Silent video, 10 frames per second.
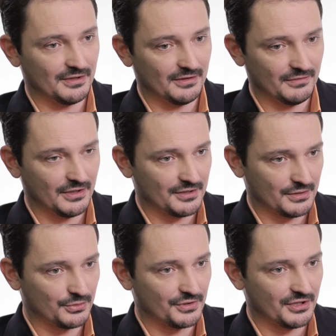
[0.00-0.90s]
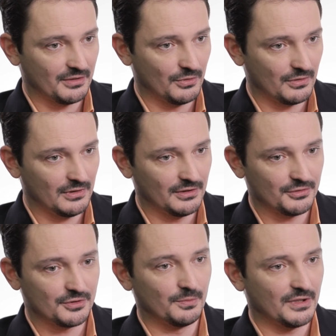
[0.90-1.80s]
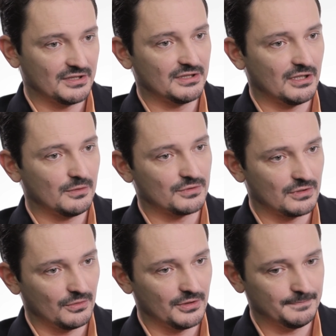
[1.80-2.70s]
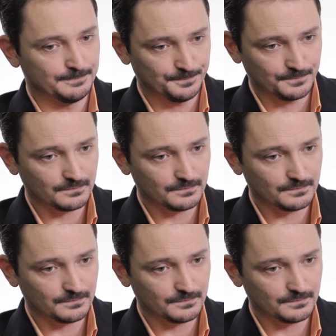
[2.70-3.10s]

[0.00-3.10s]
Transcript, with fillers: в их конструкторских бюро для того, чтобы показать, как устроено?